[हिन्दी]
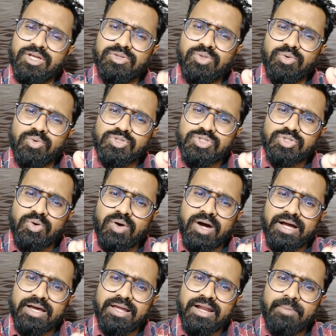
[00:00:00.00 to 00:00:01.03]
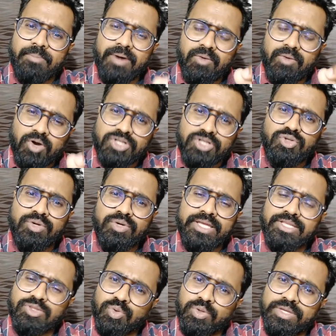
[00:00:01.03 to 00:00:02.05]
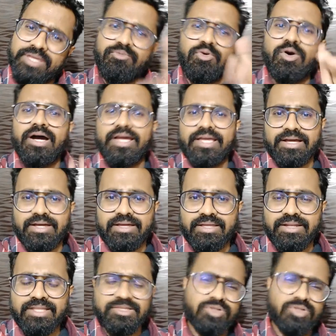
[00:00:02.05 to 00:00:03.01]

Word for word: तो उसको अगर आप अवार्ड दोगे तो ही वो आएगा